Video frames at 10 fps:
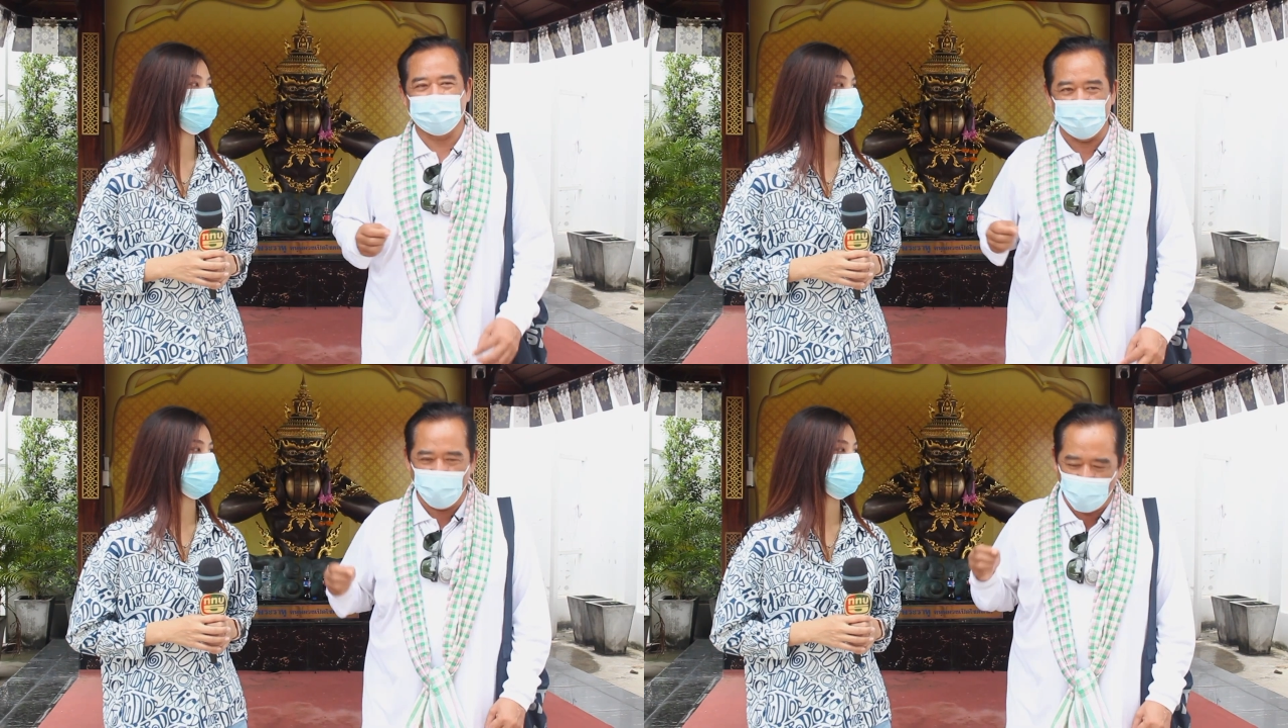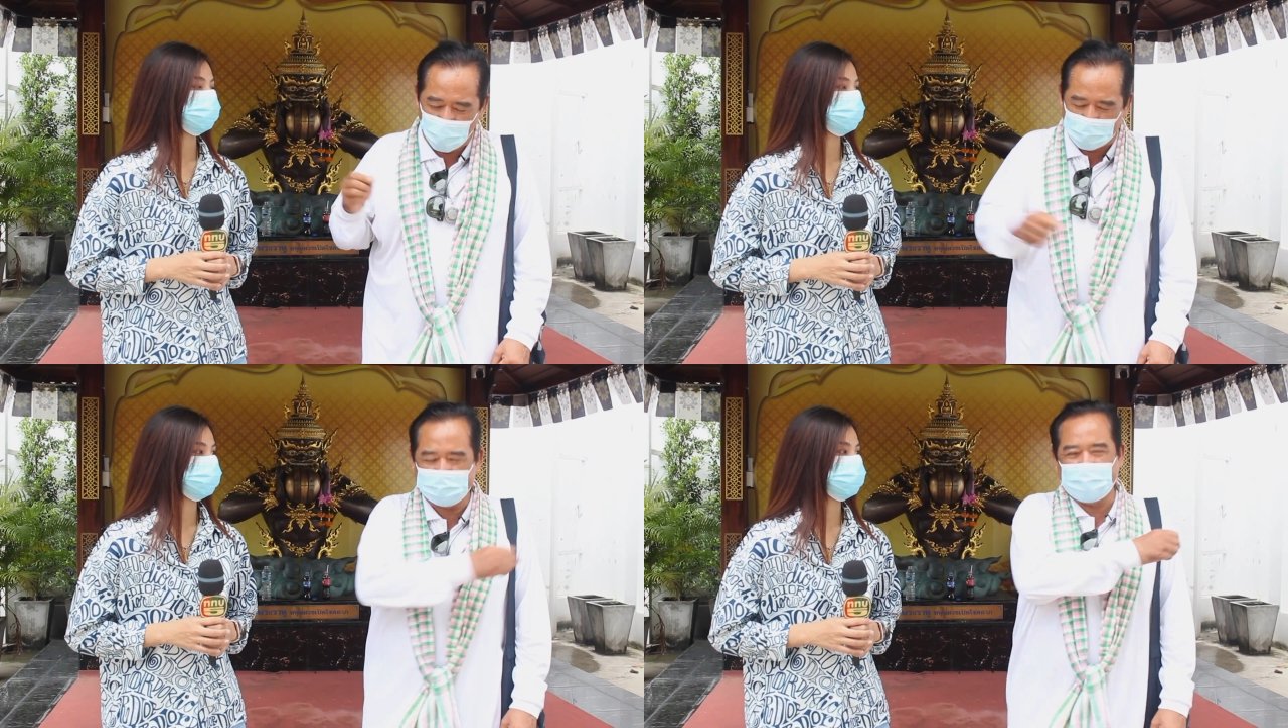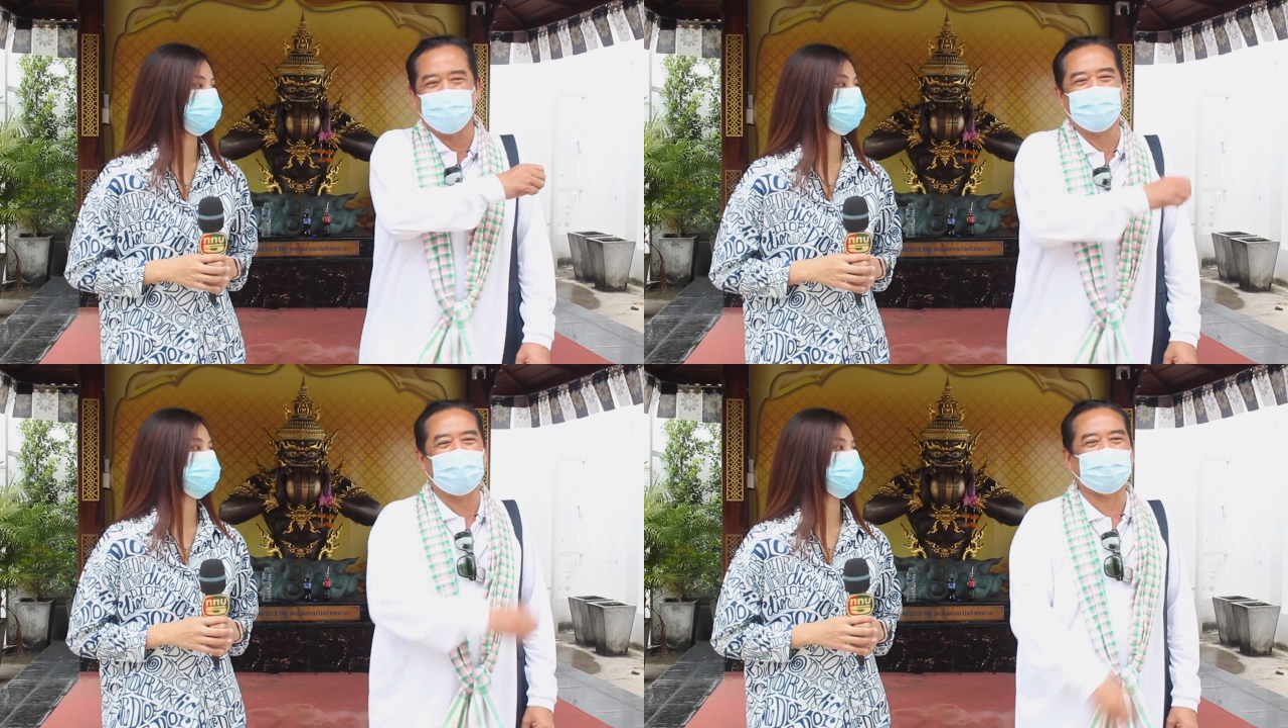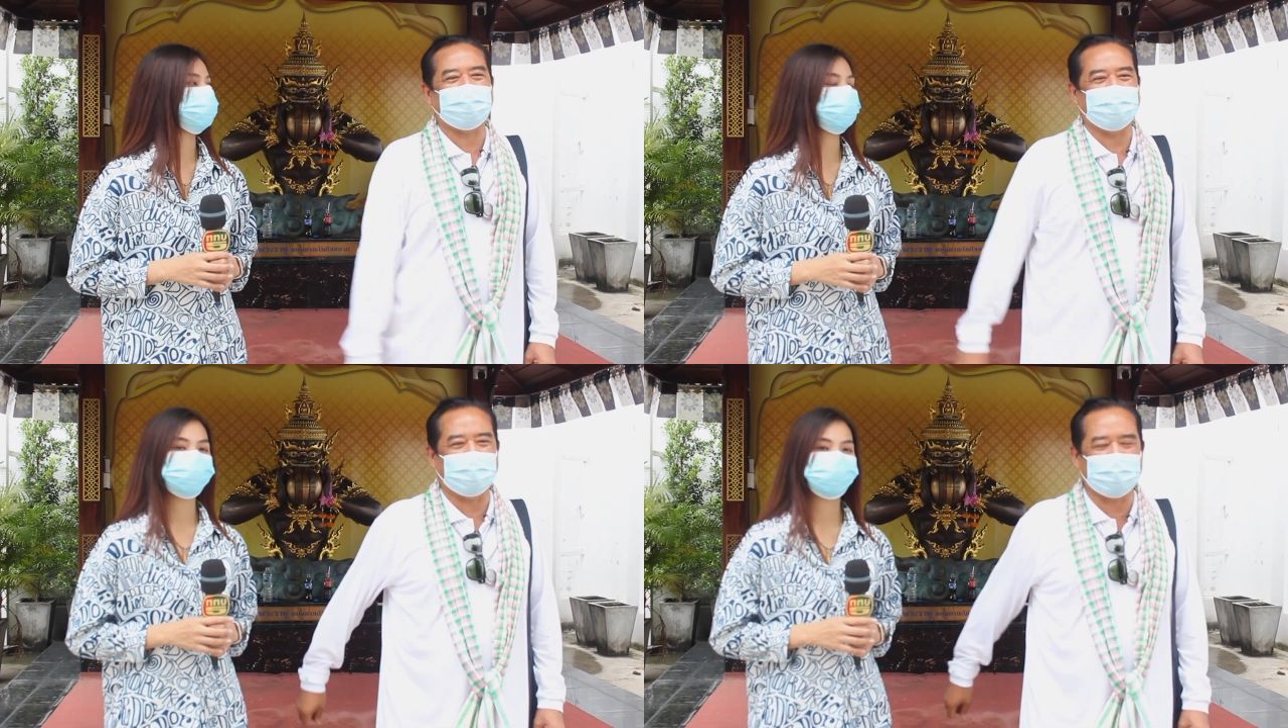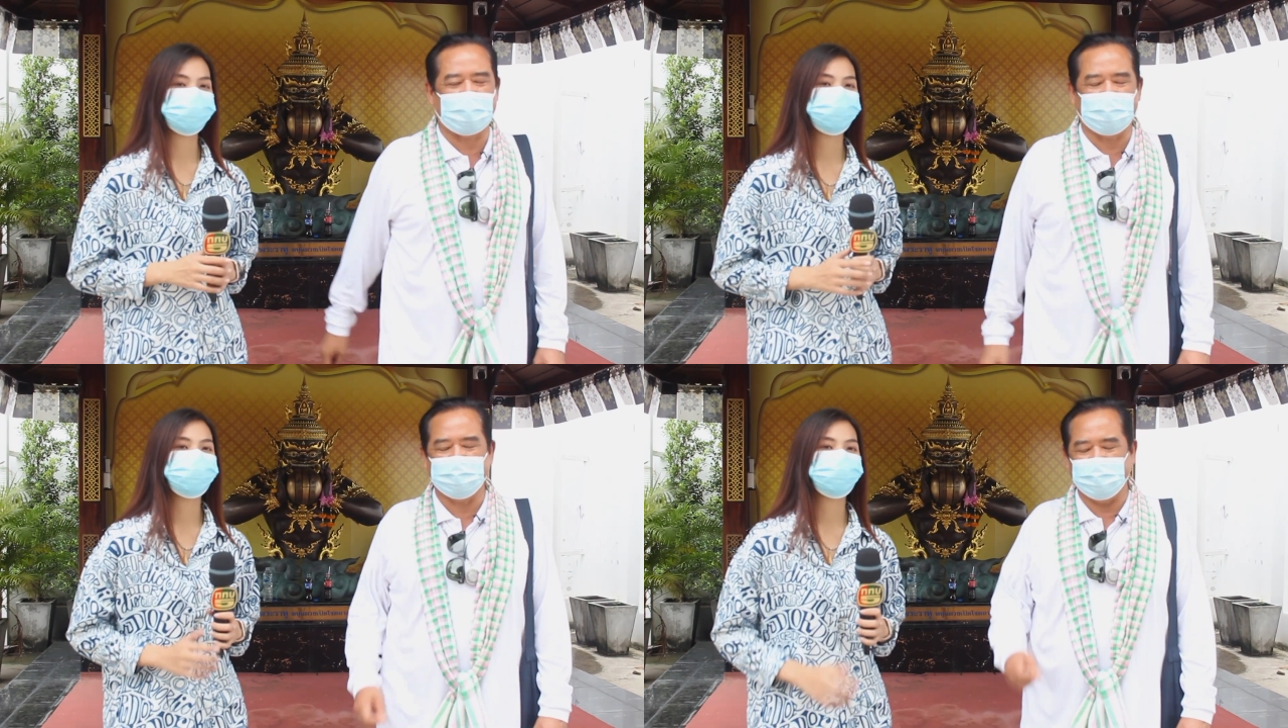จึงหวนกลับมาเขียน
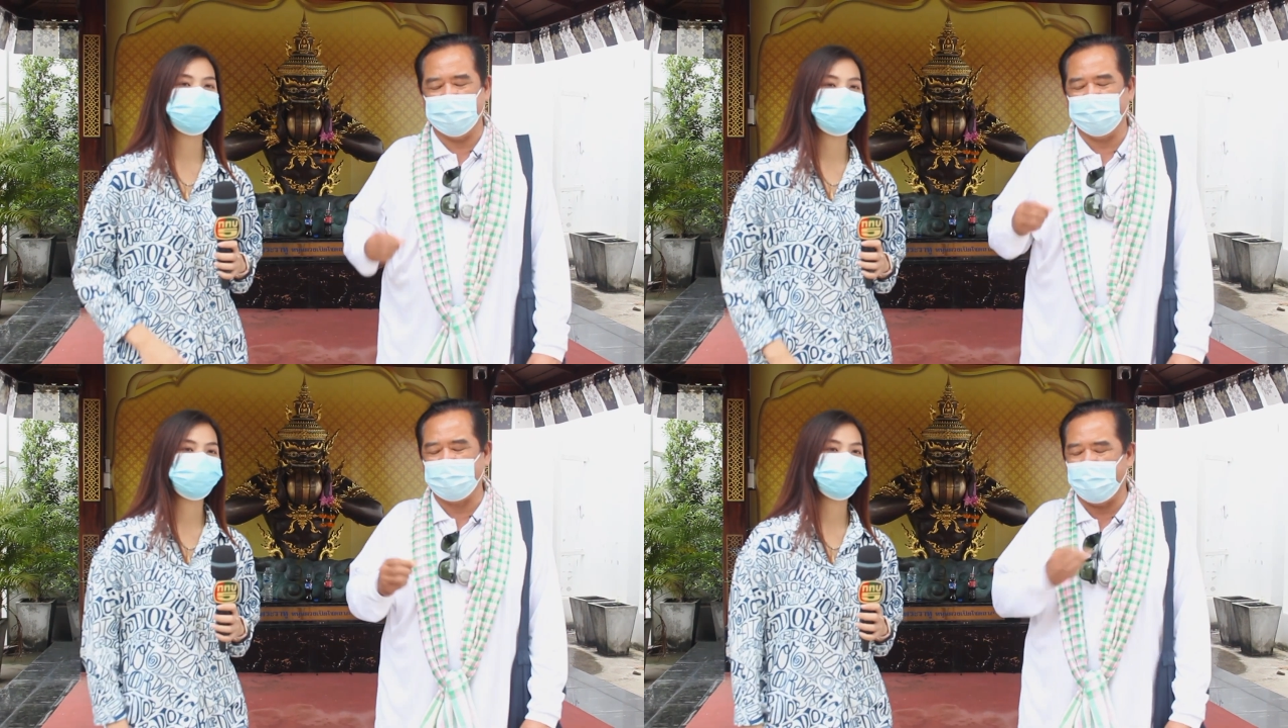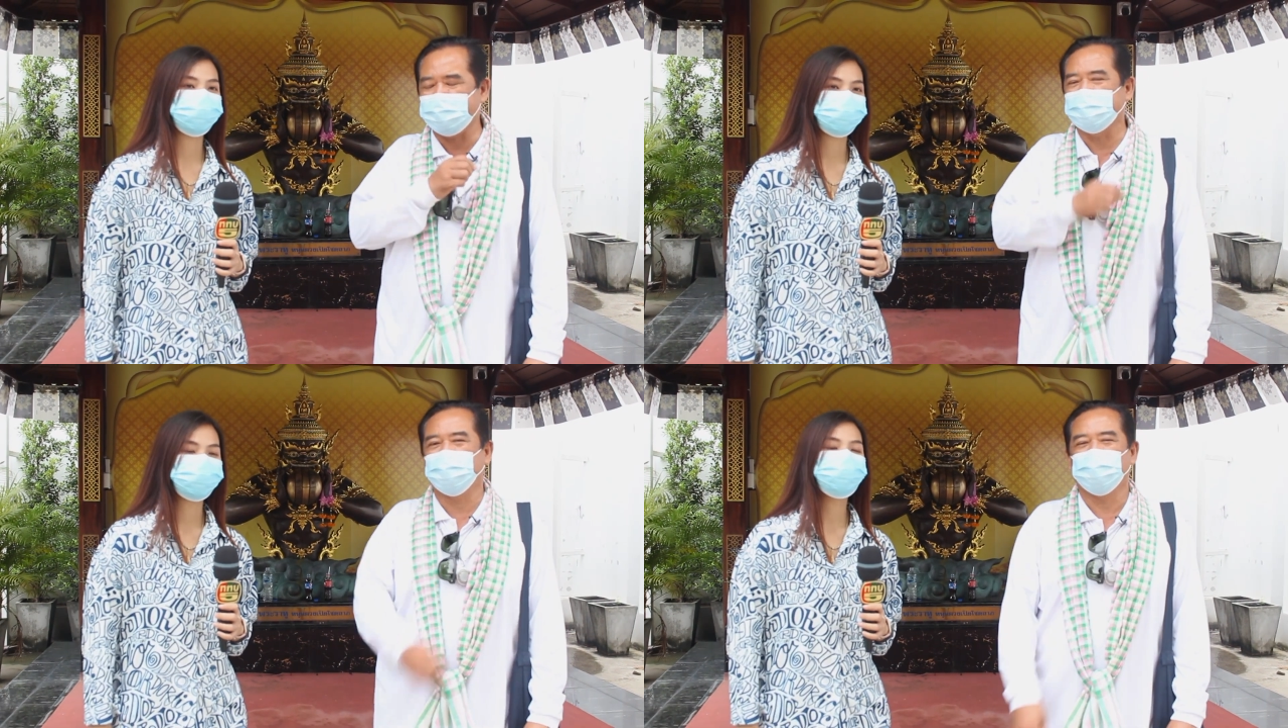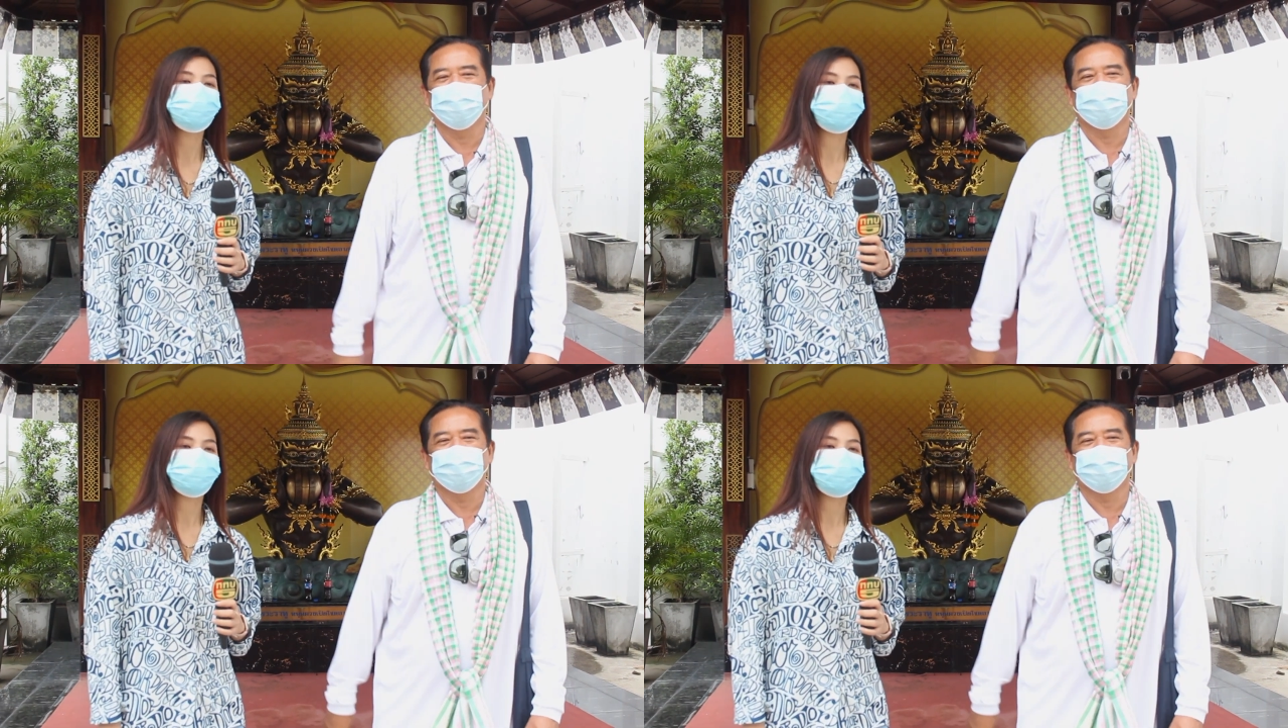ยันอีกครั้งหนึ่ง